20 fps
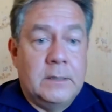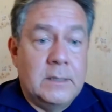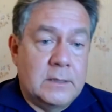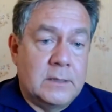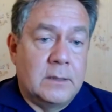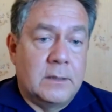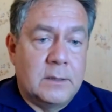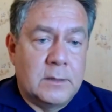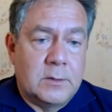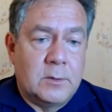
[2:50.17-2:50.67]

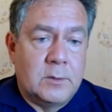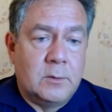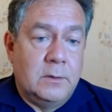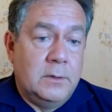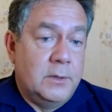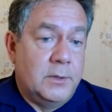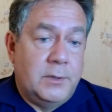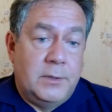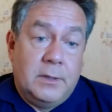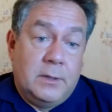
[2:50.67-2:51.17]
Несколько сот
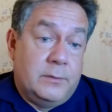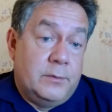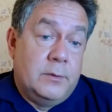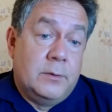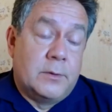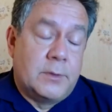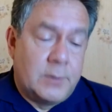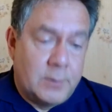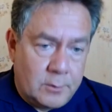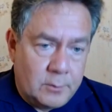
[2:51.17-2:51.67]
тысяч человек
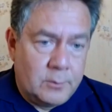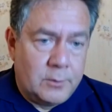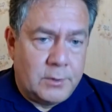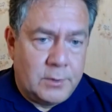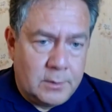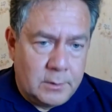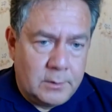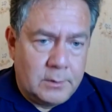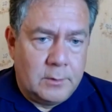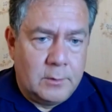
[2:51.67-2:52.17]
все же это
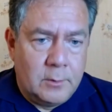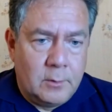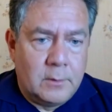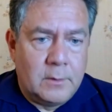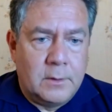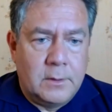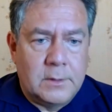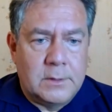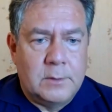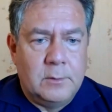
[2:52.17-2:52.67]
очень
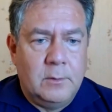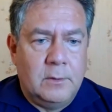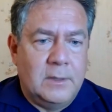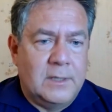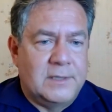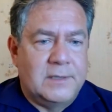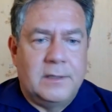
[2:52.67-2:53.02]
дорого стоило.